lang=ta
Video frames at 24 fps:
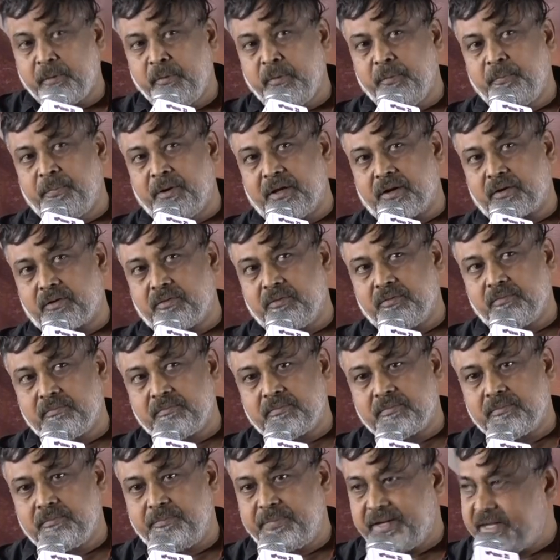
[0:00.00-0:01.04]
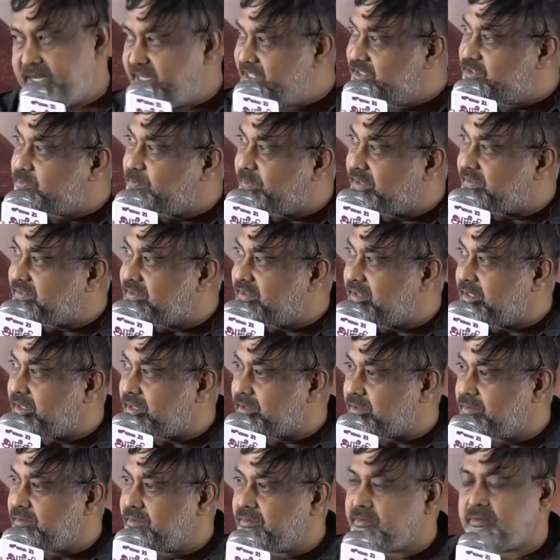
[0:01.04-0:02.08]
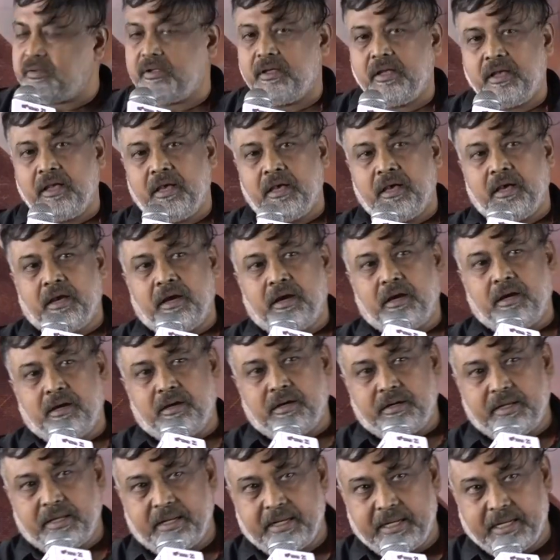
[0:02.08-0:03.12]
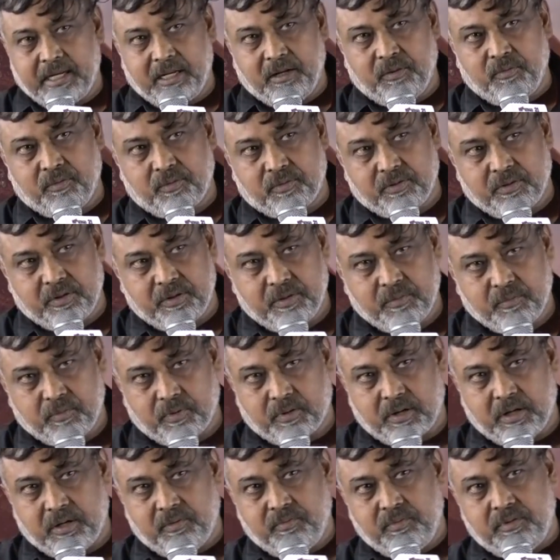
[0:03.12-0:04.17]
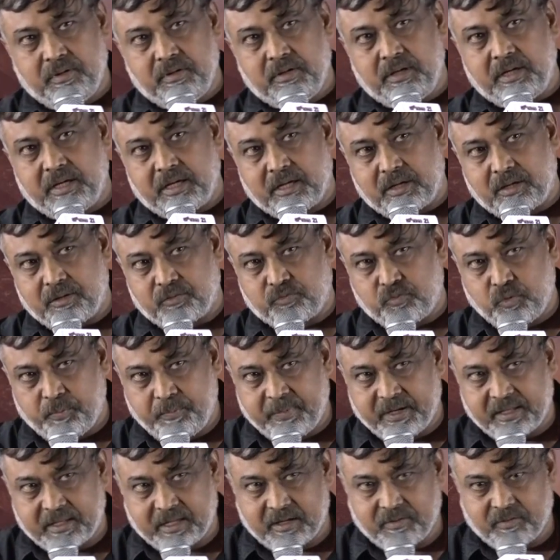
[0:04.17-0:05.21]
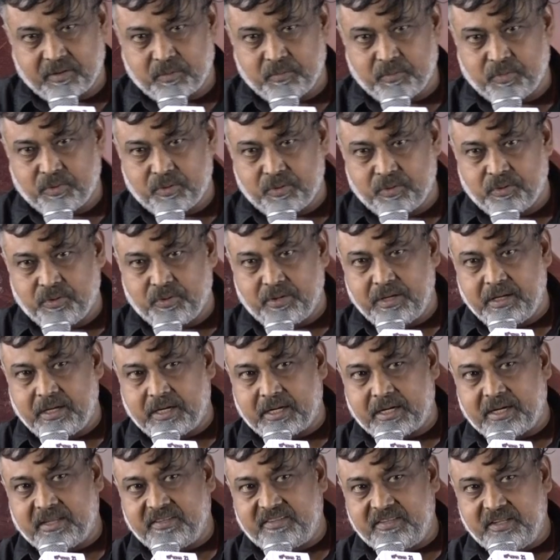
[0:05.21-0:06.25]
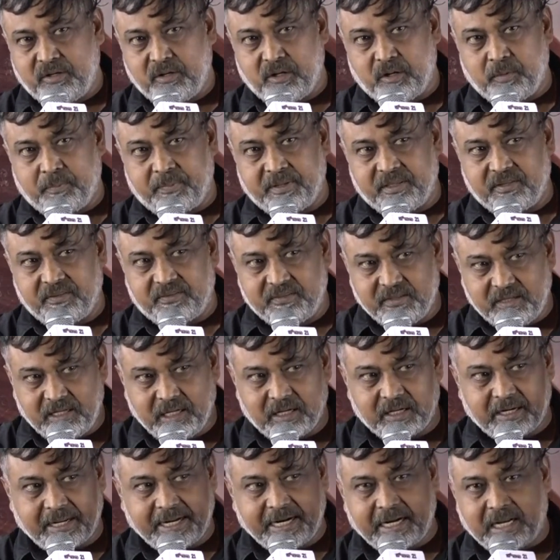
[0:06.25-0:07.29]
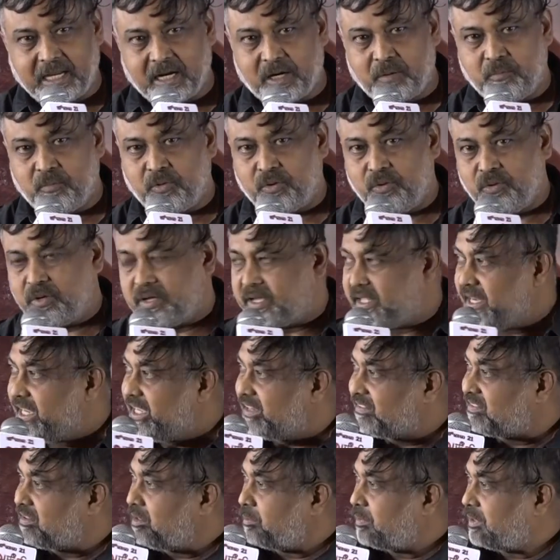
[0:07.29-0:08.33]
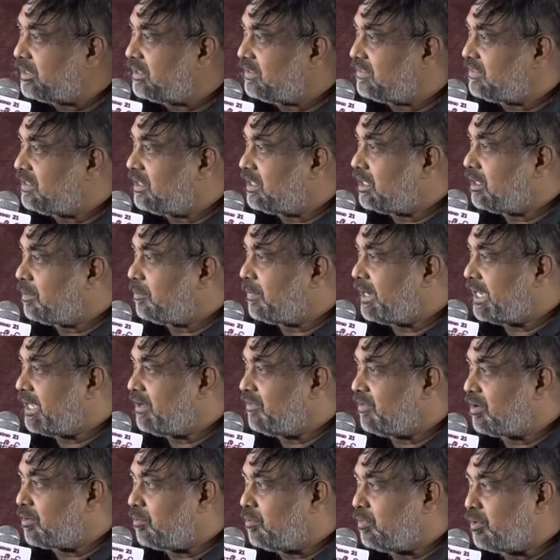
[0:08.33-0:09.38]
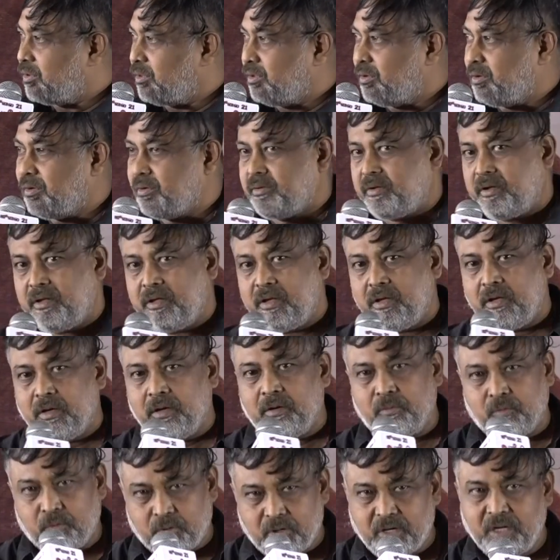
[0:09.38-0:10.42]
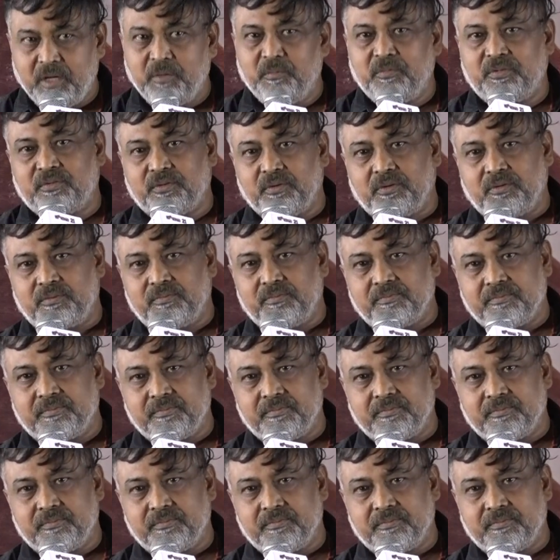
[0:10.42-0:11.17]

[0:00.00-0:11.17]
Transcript: பிரமிப்பாக இருக்கும் பெரிய இன்ஸ்பிரேஷனாக இருக்கும் என்னையெல்லாம் ஒரு ஓரளவு எனக்கு சோம்பேறித்தனம் வரும்போதோ இல்லாட்டினா சினிமாவை பற்றி சின்ன டயர்ட் ஆகும்போதோ கிரியேஷனை பற்றி சின்னதாக பயம் வரும்போதோ ஒரு நிமிஷம்